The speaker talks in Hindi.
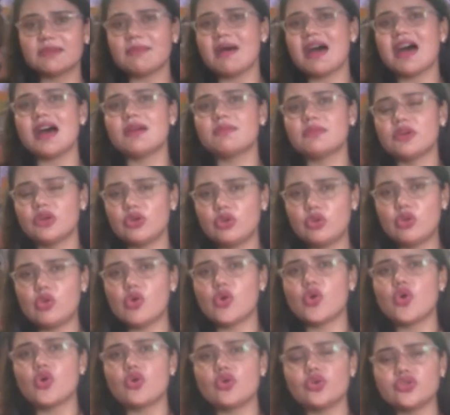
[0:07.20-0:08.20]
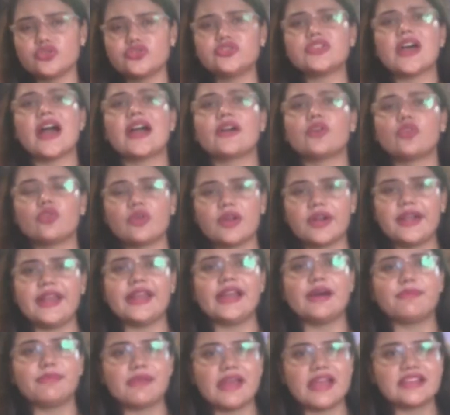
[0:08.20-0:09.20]
तमाम लोगों को जागरूक करने
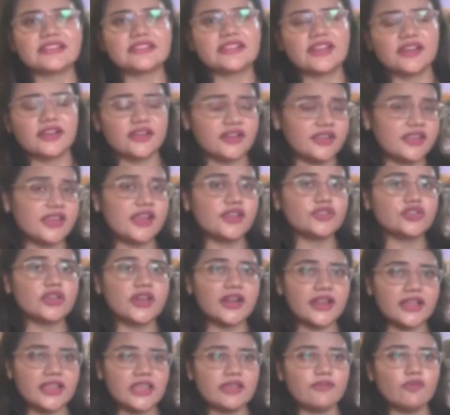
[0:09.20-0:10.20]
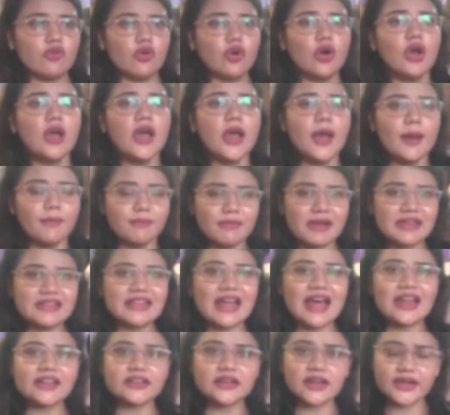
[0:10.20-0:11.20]
का प्रयास किया जा रहा है कि वो
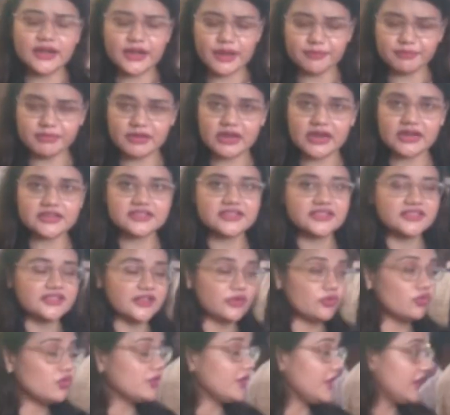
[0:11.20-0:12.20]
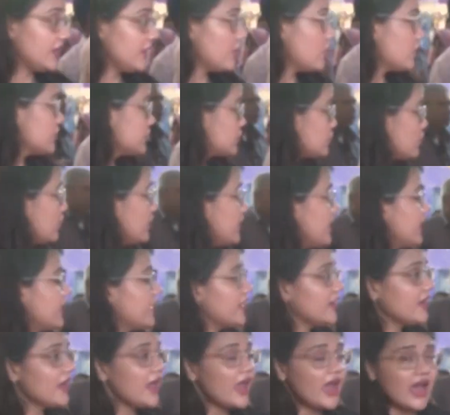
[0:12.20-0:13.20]
मतदान करने अपने घर से ज़रूर निकले और उसको
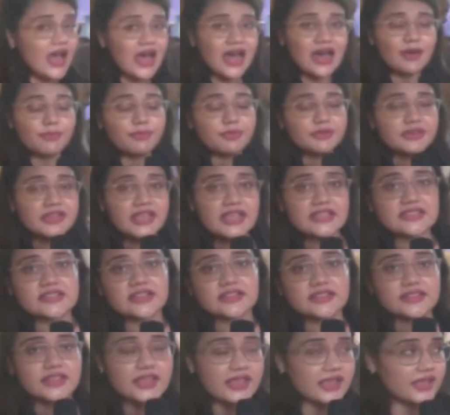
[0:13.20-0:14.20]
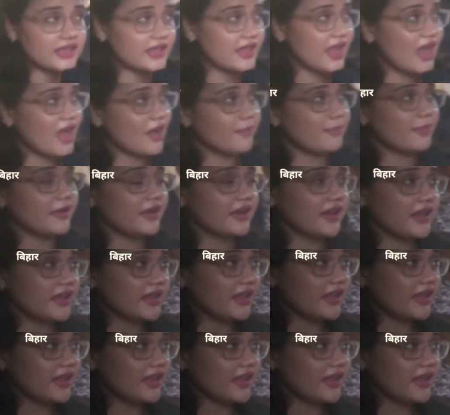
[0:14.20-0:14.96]
लेकर आप देख सकते हैं कि यहाँ पर